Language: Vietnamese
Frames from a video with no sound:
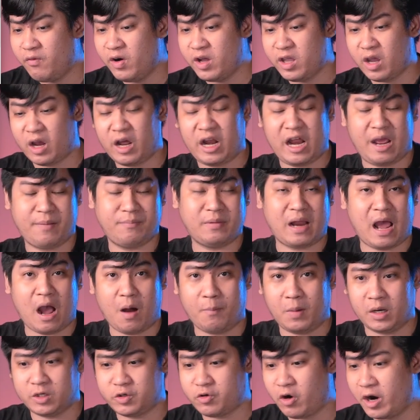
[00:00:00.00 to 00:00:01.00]
đối với những anh em
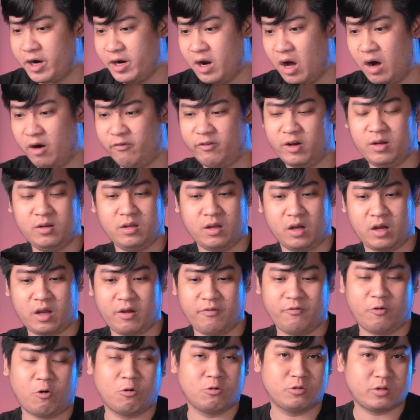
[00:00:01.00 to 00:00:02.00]
nào mà trader với những
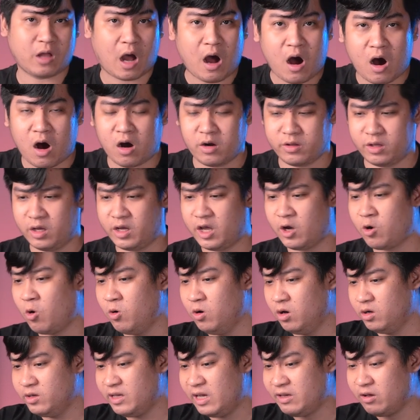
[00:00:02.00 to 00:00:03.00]
cái vol to những cái
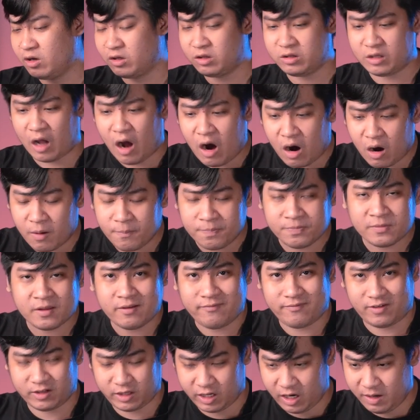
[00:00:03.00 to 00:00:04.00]
khối lượng giao dịch to
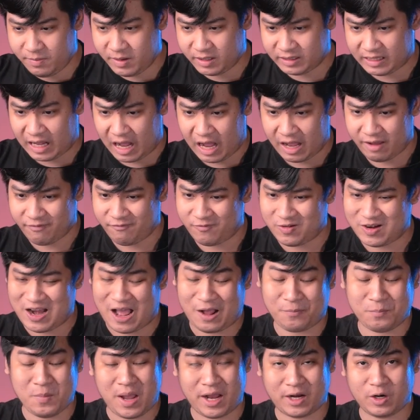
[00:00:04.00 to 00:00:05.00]
vào thời điểm hiện tại và
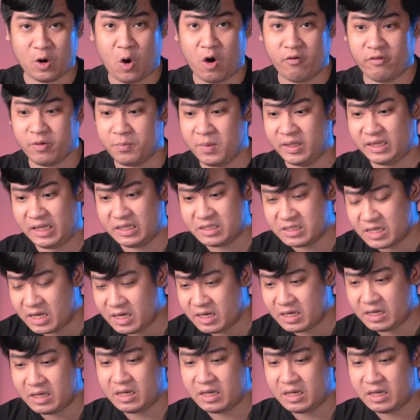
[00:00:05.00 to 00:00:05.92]
đặc biệt đối với BTC